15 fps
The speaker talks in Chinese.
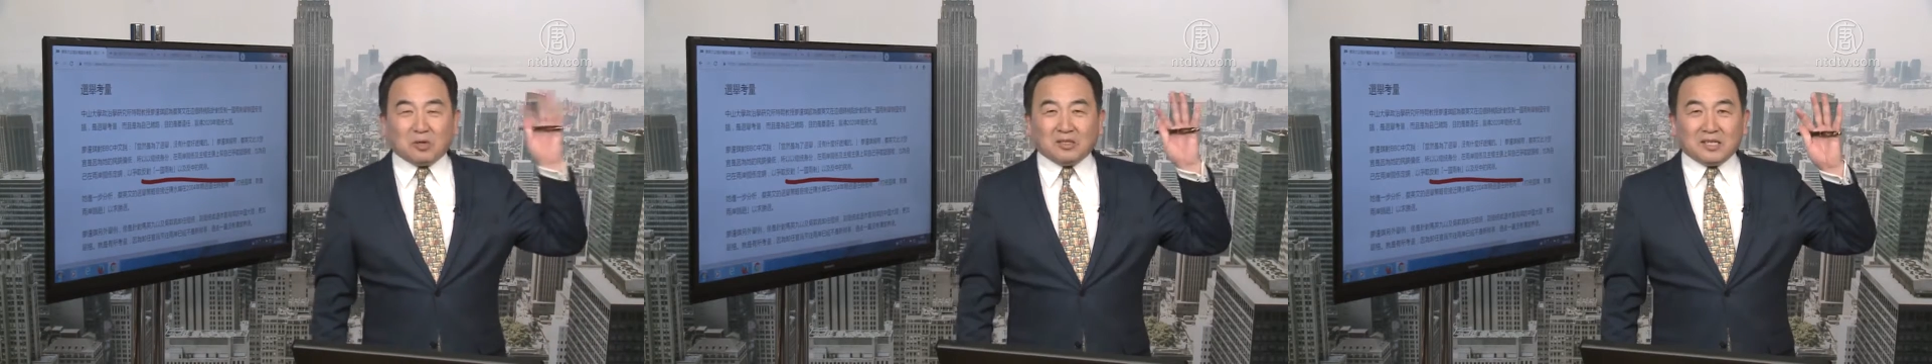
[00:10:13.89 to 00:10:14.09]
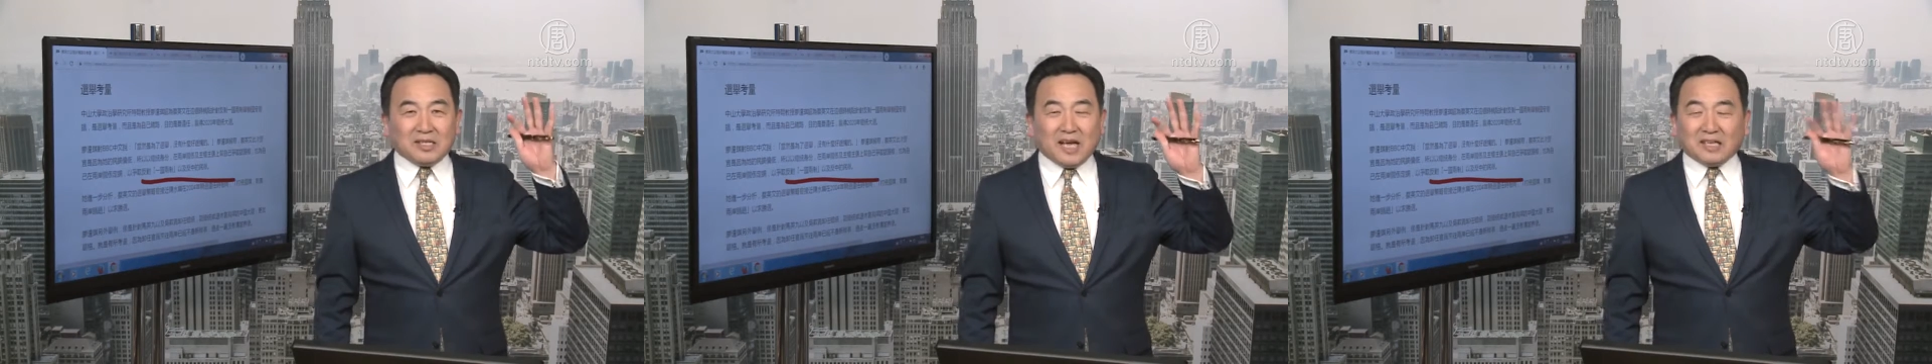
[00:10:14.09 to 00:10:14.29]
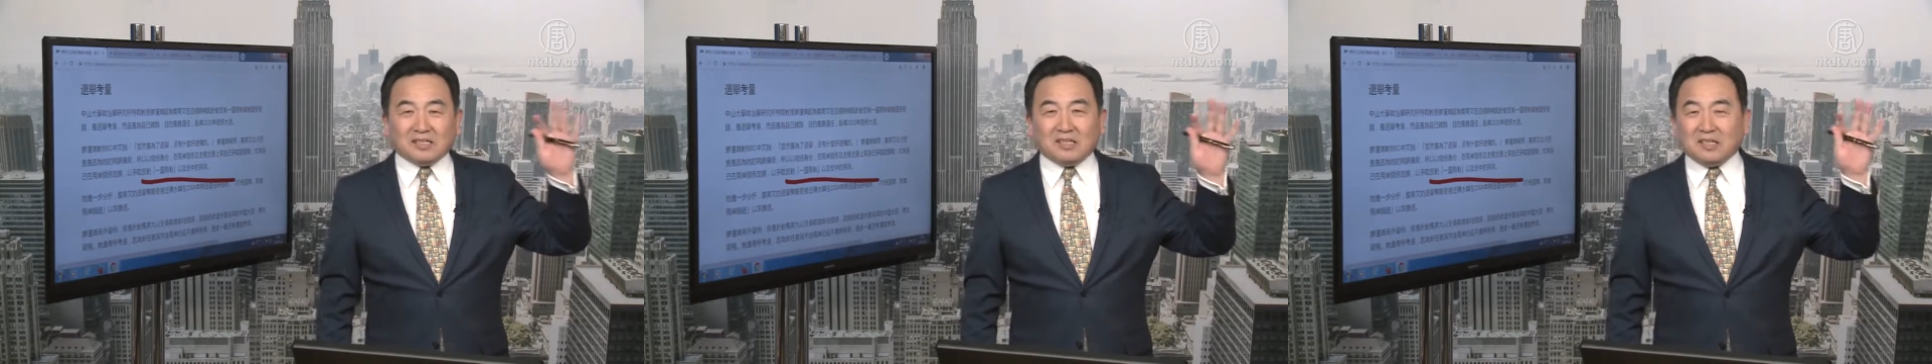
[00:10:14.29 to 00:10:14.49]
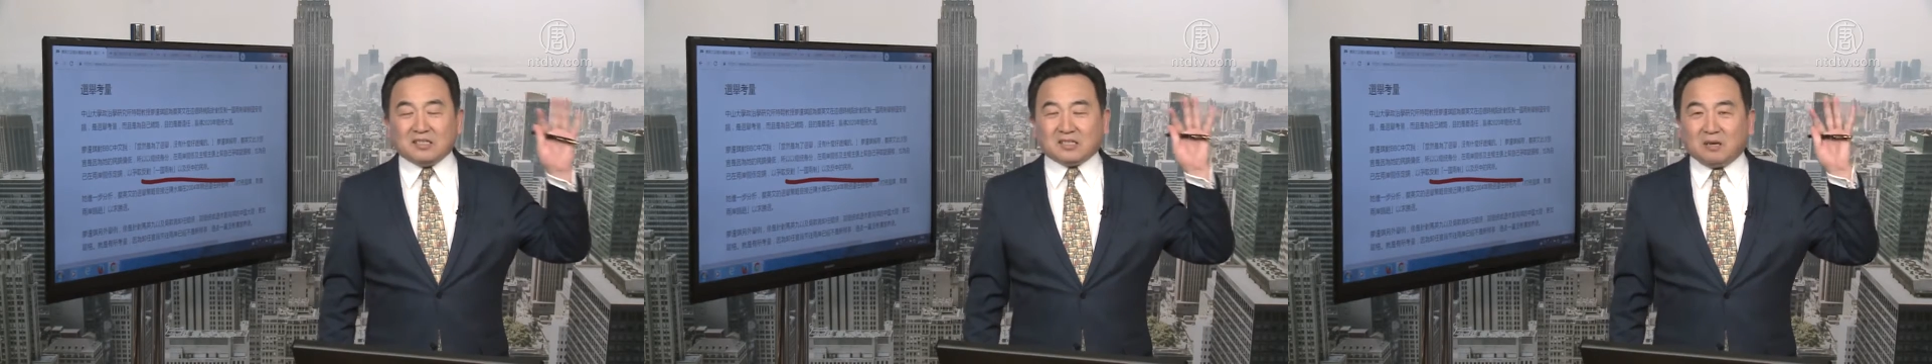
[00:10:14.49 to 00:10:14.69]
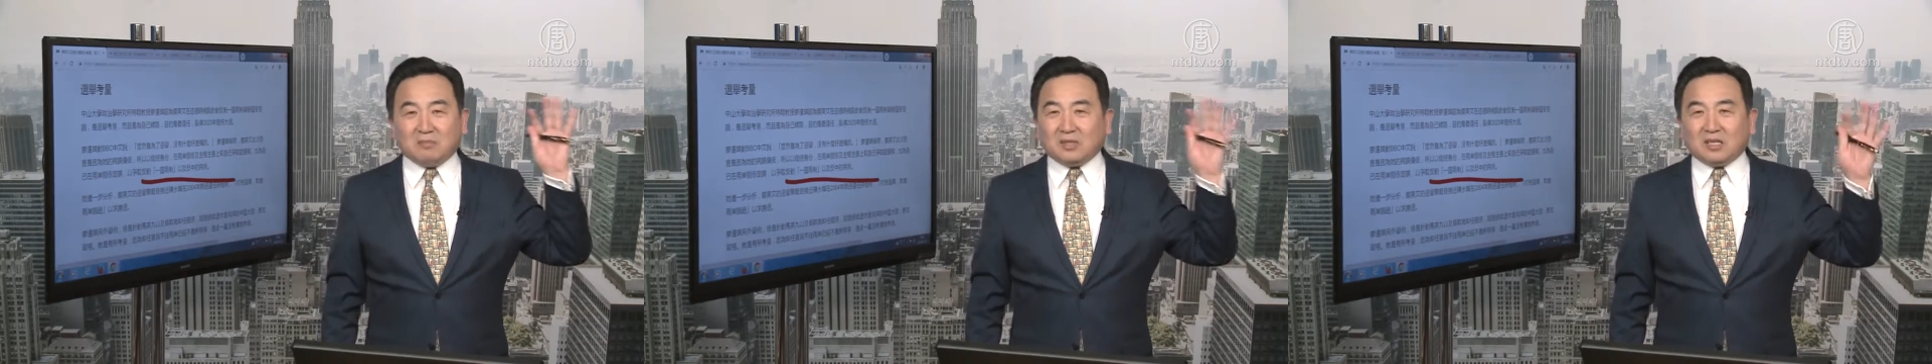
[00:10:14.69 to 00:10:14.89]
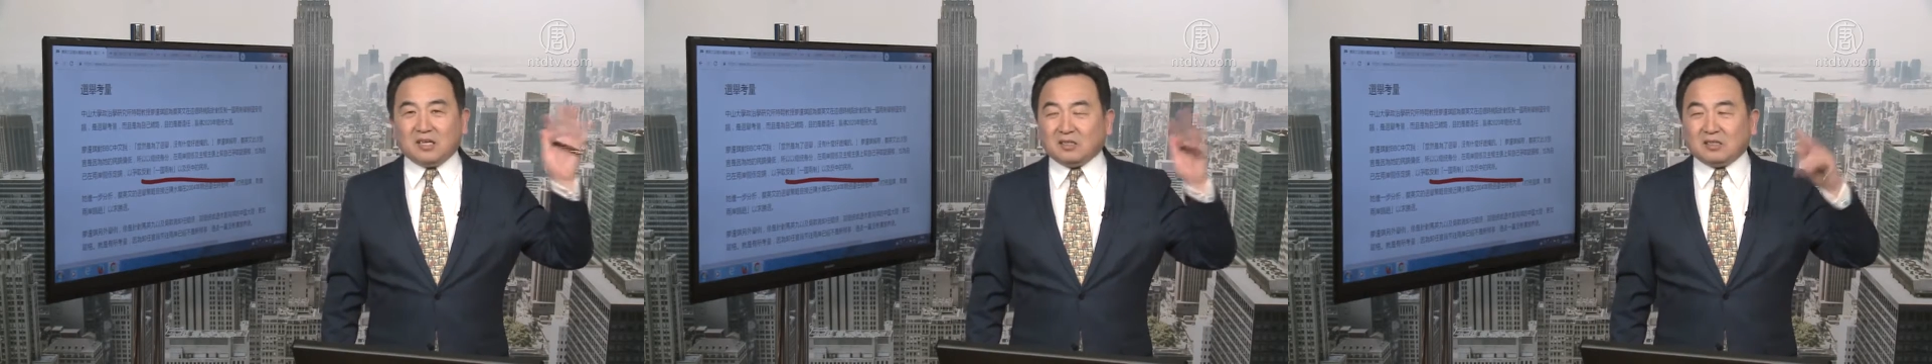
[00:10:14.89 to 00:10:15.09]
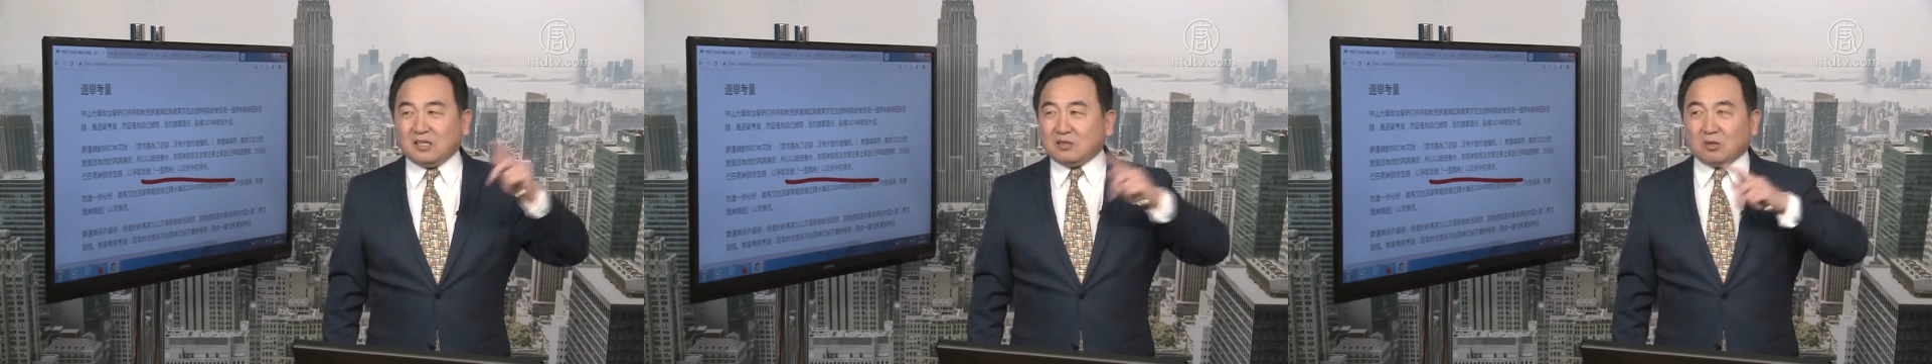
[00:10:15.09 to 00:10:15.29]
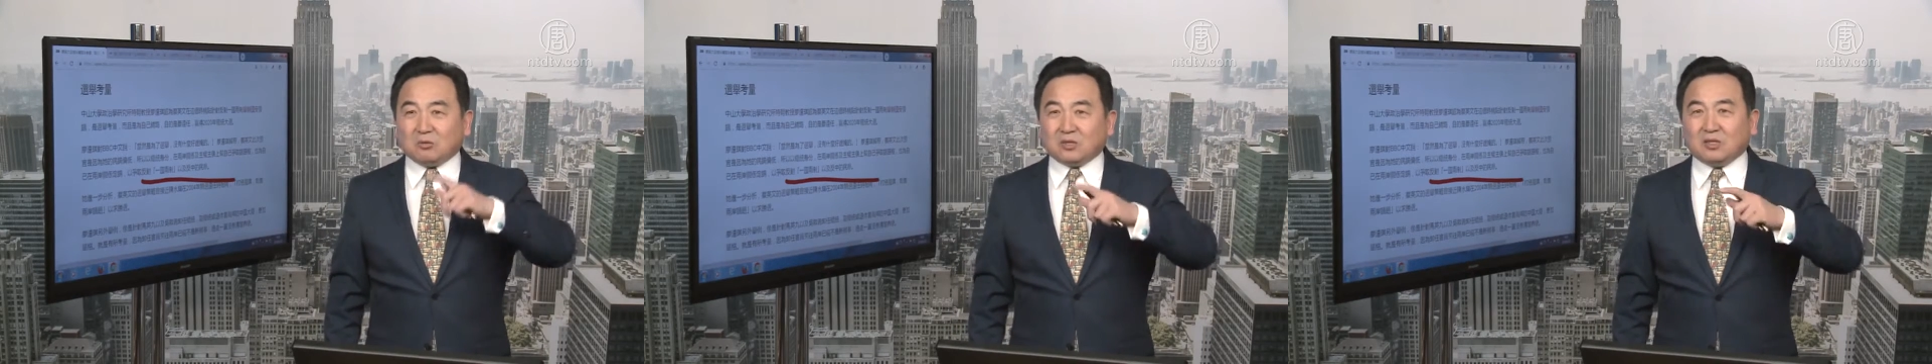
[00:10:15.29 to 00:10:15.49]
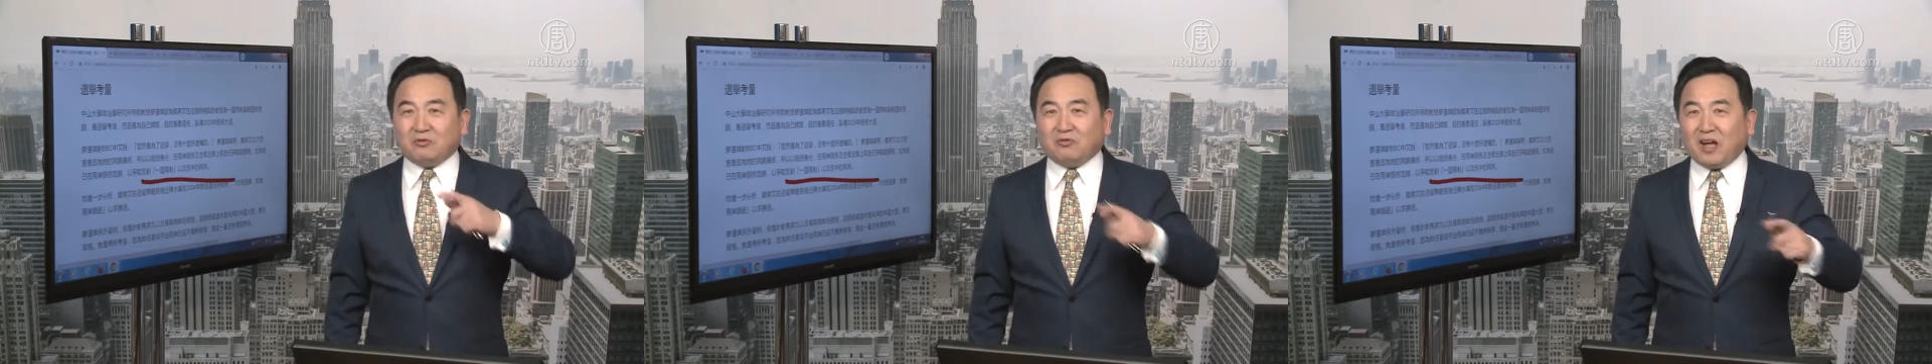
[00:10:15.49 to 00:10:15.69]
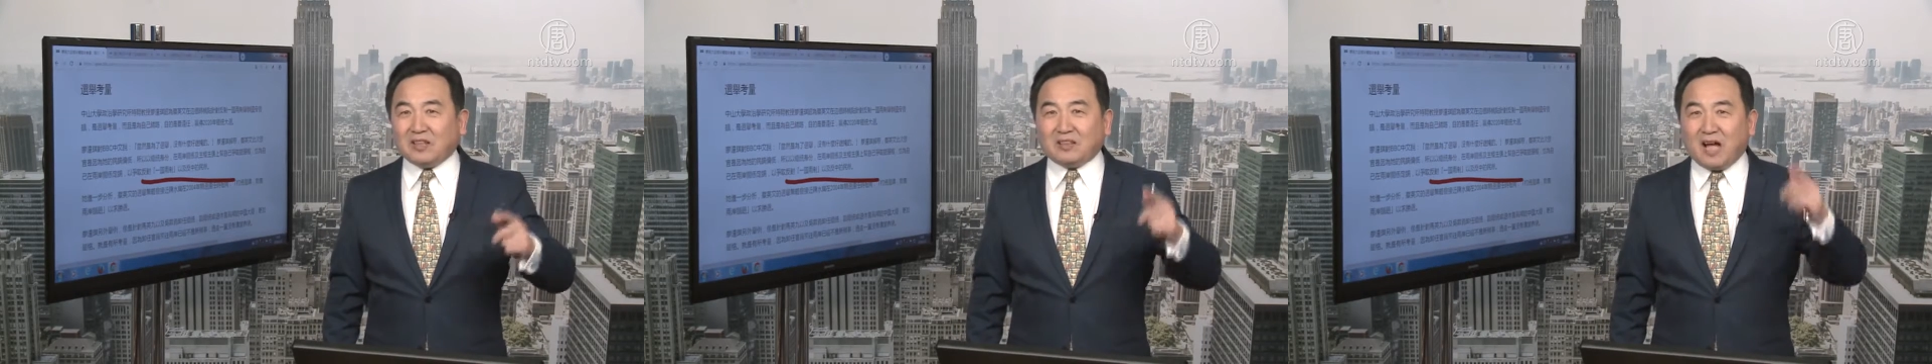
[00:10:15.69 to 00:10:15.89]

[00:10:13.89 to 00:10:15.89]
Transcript: 人的眼睛里怎么听着都是反